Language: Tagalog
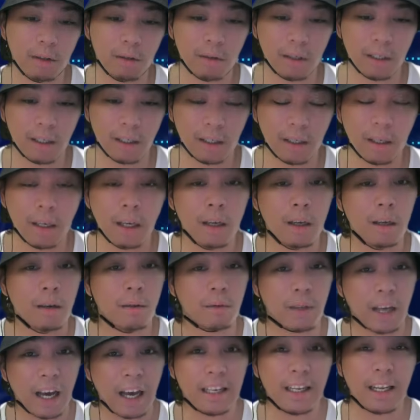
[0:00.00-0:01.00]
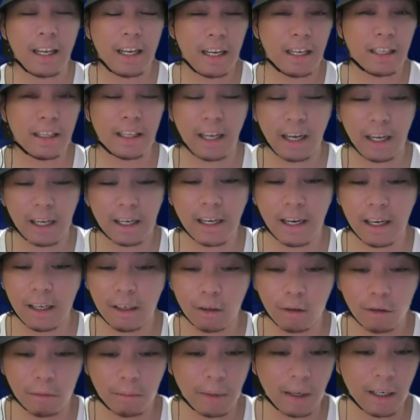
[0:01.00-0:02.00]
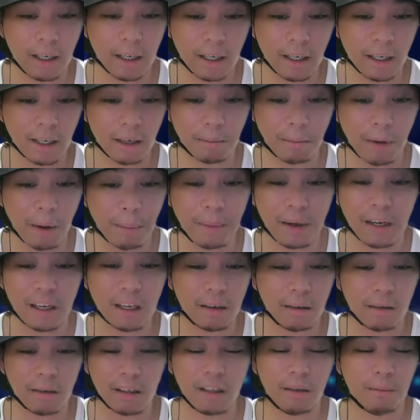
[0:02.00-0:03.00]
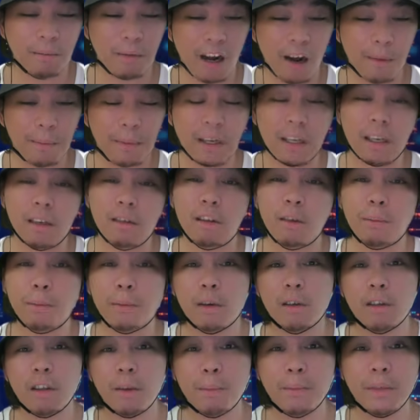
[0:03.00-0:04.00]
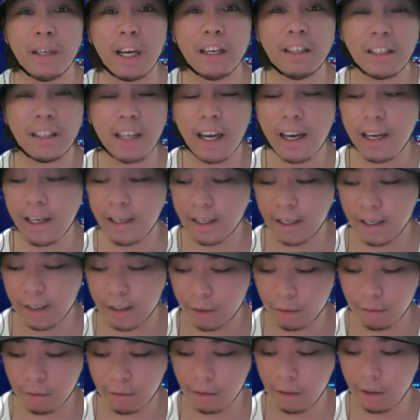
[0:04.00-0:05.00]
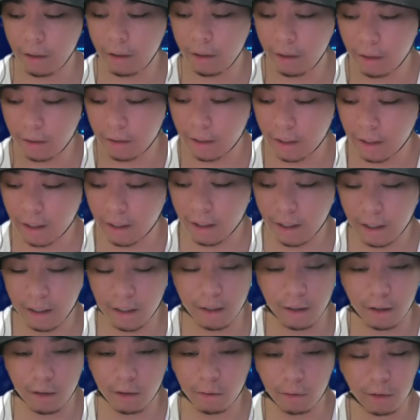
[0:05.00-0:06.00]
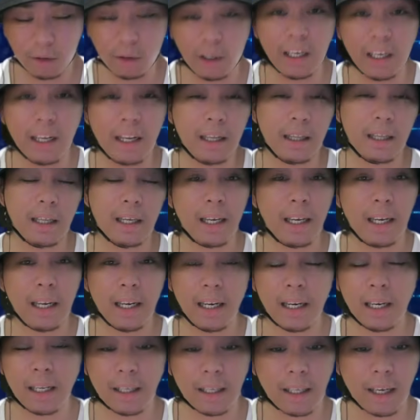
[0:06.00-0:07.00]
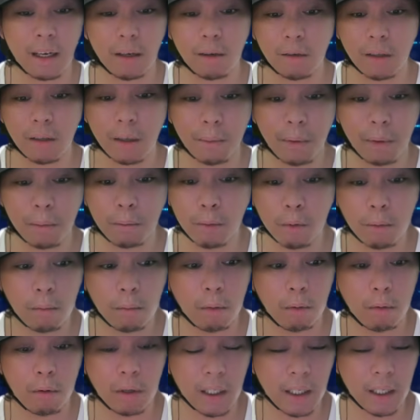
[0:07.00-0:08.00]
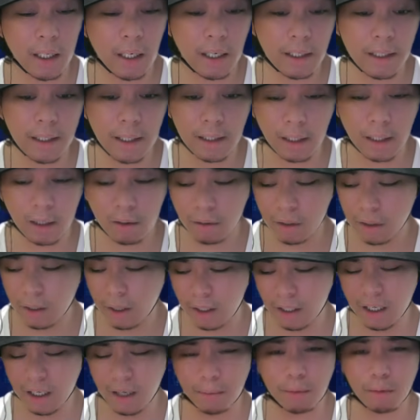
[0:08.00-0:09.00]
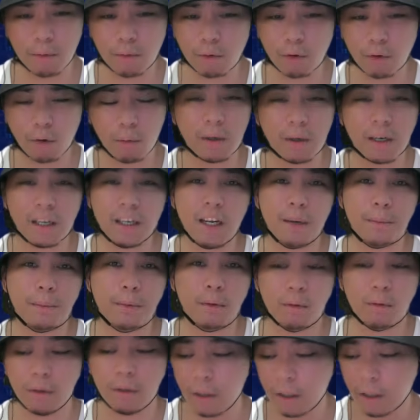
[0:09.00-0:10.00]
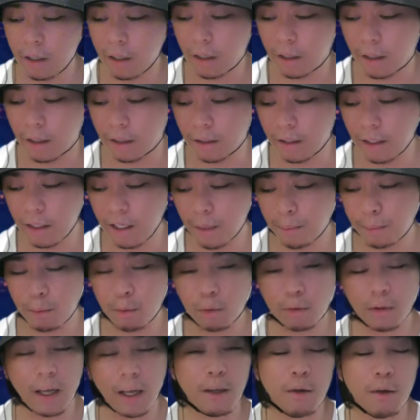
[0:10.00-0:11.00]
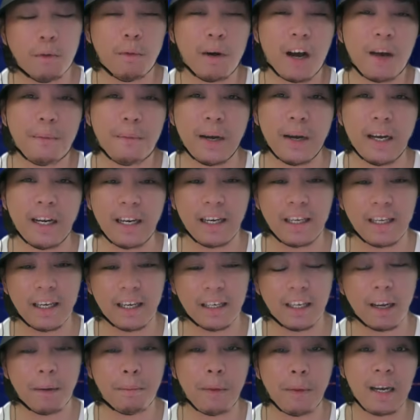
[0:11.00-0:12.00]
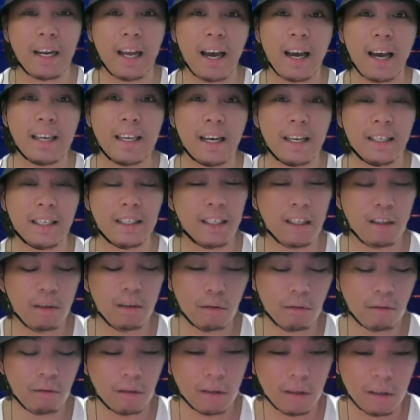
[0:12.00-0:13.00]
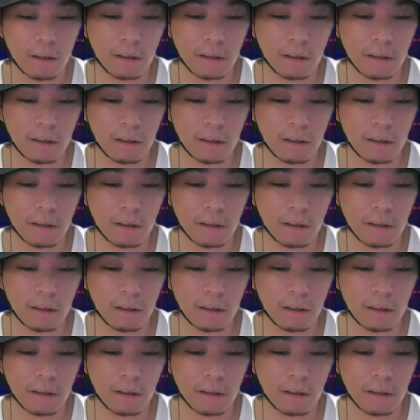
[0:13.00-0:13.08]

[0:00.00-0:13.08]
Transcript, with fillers: Sea. Sana lang talaga no, ma, mapag, makapag-isip-isip yang China no, na tigil-tigilan lang tayo sa pambubuli nila diyan kasi talaga pong sobra na po. Hindi na po tayo makapaglayag ng malaya diyan no